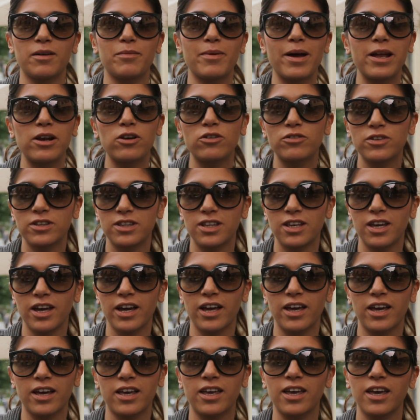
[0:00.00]
è bello
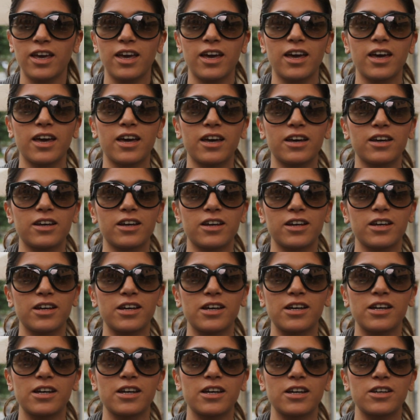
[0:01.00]
vedere
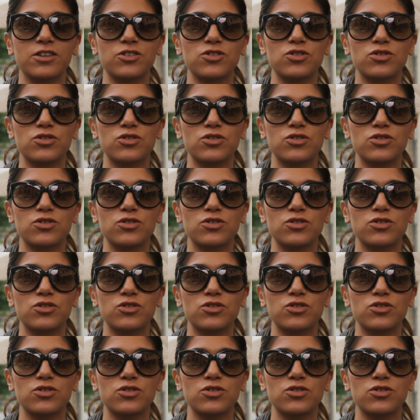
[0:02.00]
che eh,